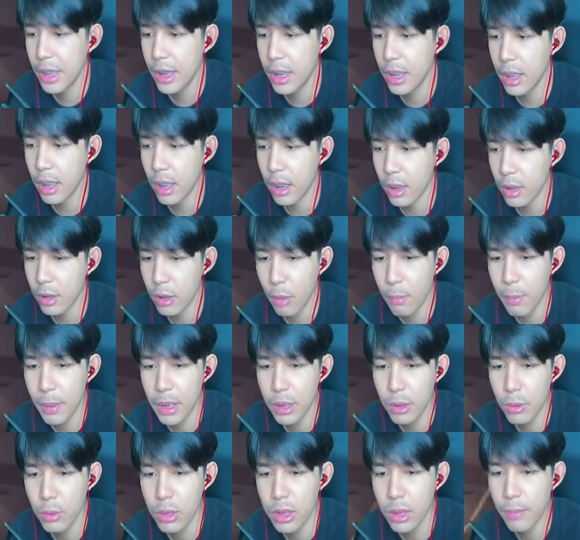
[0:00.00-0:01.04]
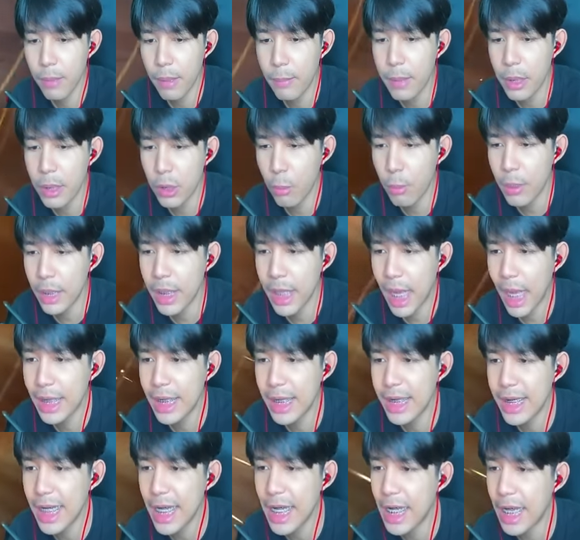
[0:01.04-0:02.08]
หนึ่งต้องเป็นรู้สึกว่าเหมือนต้องเป็นขั้น
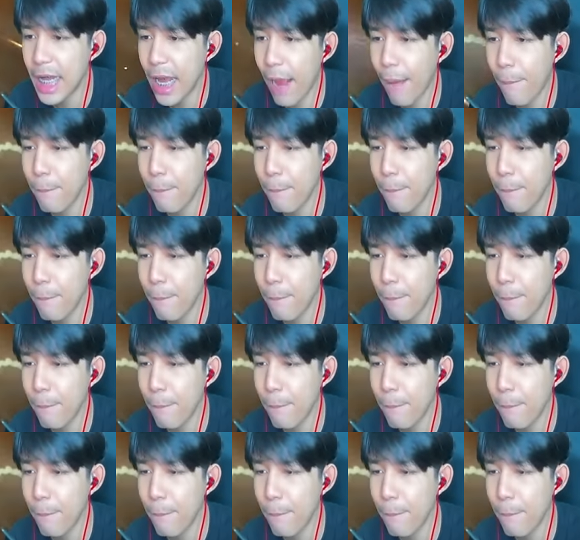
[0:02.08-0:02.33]
ที่สี่นะครับ